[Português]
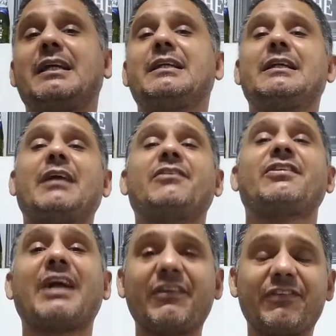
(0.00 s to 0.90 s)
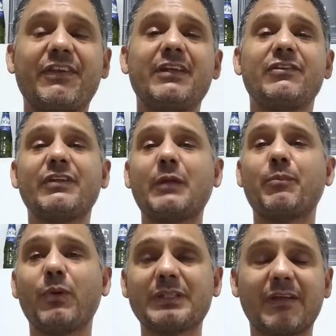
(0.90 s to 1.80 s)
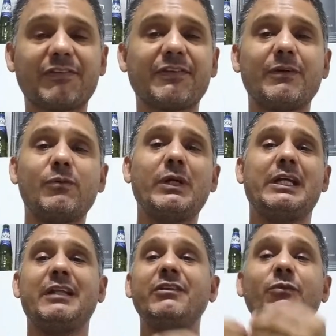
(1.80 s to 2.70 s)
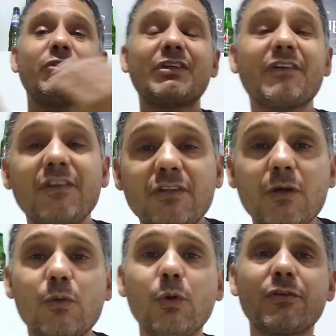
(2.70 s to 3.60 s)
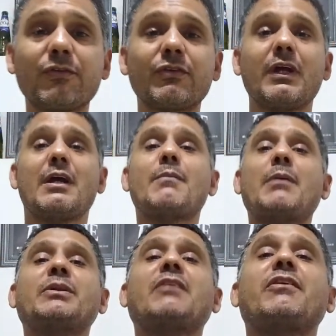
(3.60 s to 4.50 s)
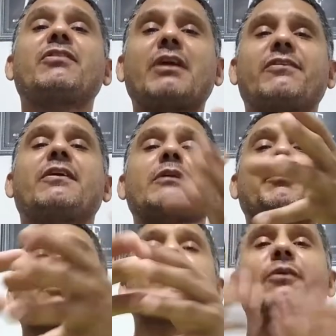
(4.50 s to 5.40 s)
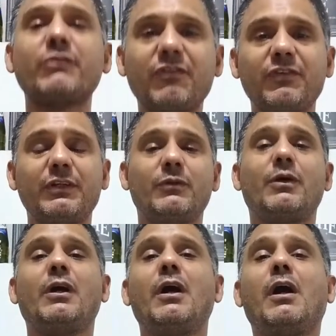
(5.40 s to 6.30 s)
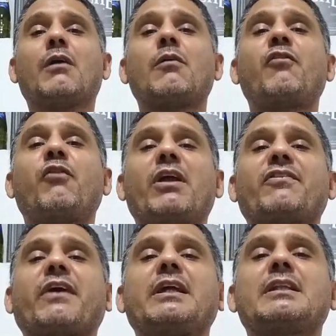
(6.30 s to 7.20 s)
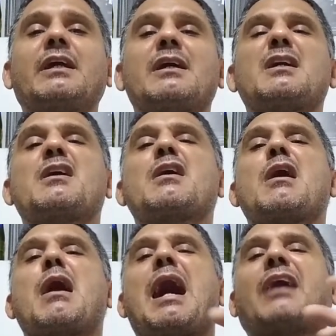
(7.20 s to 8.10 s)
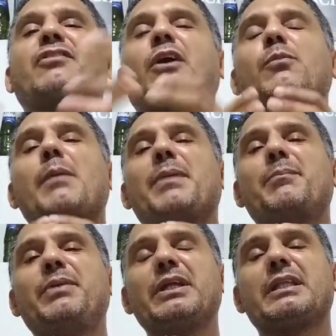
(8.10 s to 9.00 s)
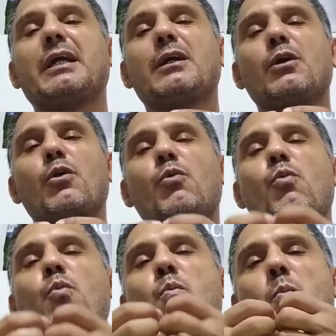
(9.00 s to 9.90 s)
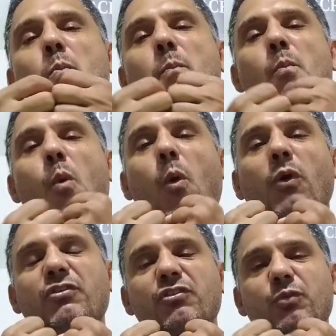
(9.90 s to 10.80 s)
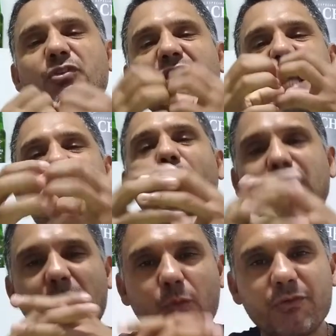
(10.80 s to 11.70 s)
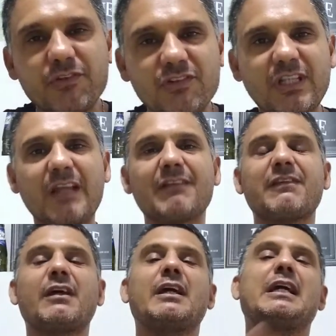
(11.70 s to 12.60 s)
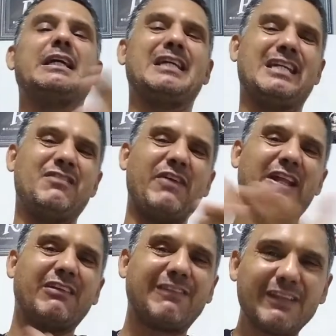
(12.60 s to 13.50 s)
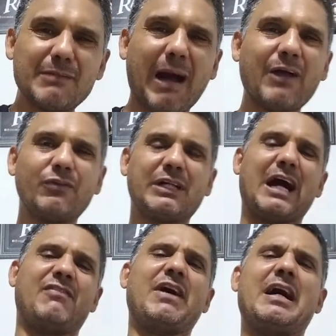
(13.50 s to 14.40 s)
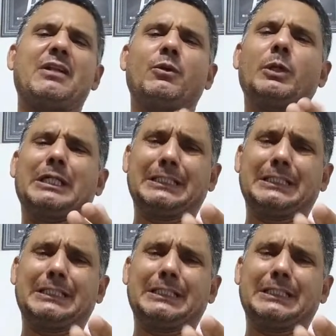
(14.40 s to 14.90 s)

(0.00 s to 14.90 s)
e a escassez na importação. Eles não tinham escassez de recursos, mas muitas vezes escassez na produção de vinho. Qual foi a saída? Achar uma bebida com mosto de alta consistência, envelhecida em barril de carvalho,